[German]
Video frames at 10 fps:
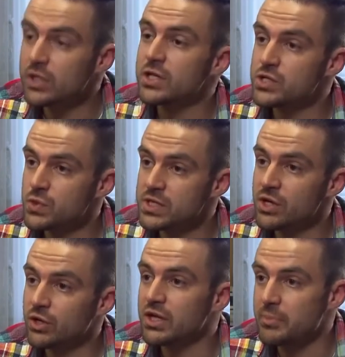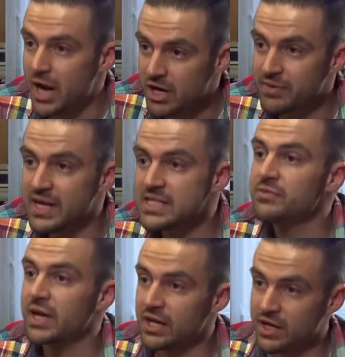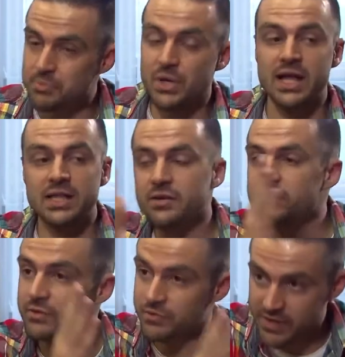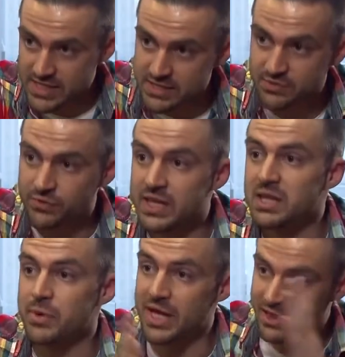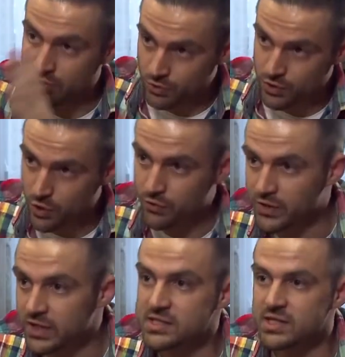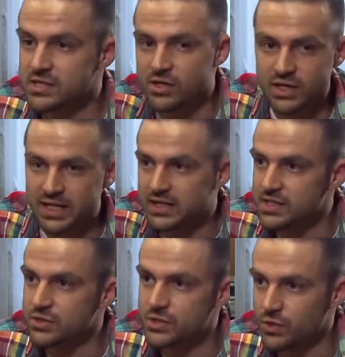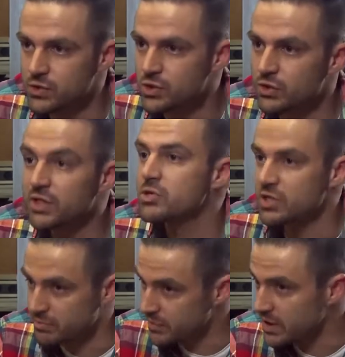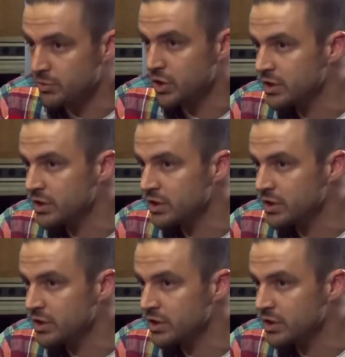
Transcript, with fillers: alle dazu sagen, normalerweise wäre ja geplant gewesen Van der Bellen und Hofer, dass das so eine kleine Diskussionsrunde, was dann im